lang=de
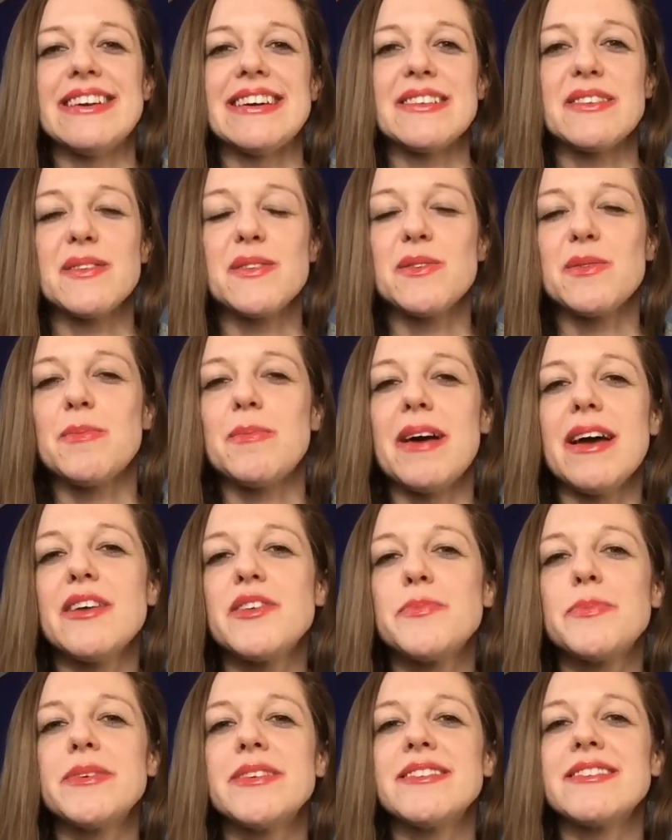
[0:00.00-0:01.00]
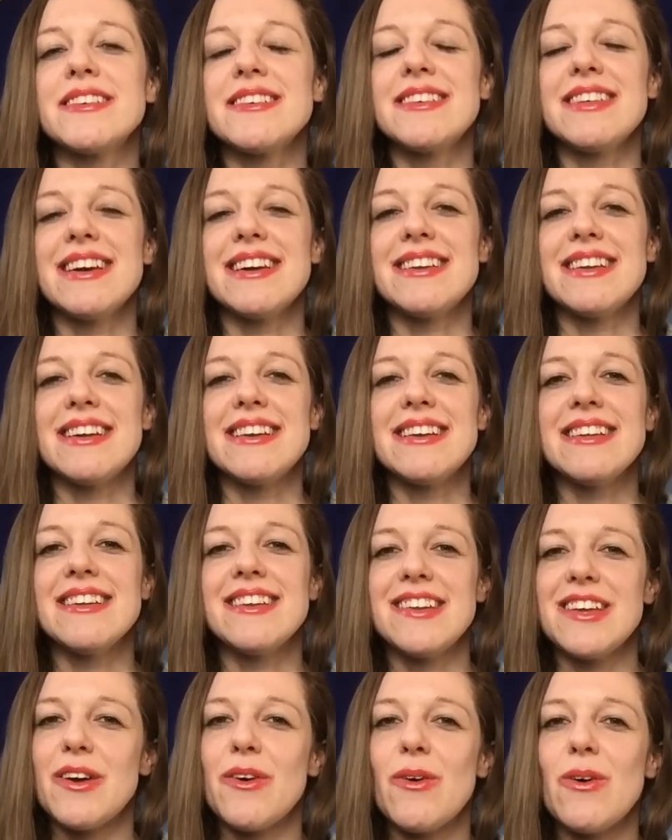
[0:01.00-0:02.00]
Also zum Beispiel tritt er dann
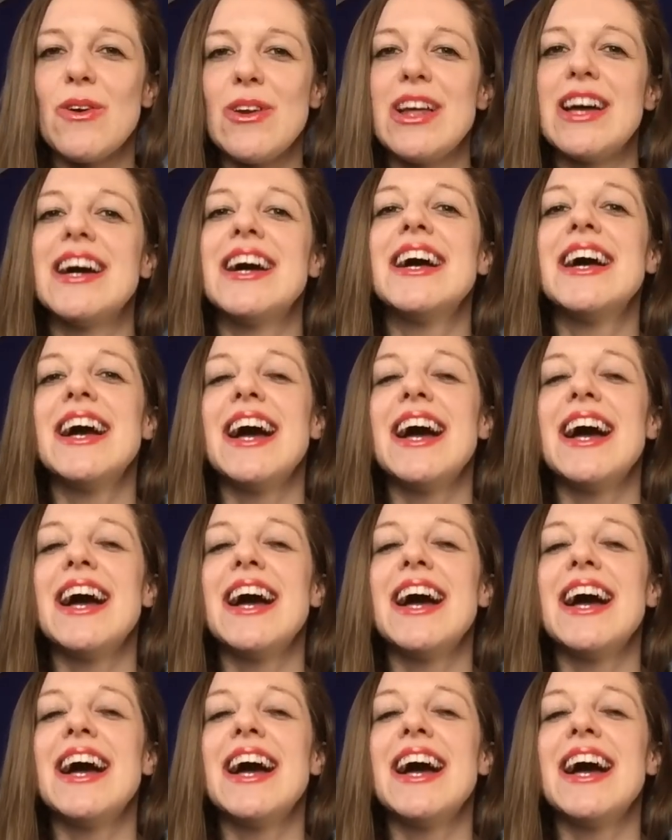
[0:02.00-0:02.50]
in der Rolle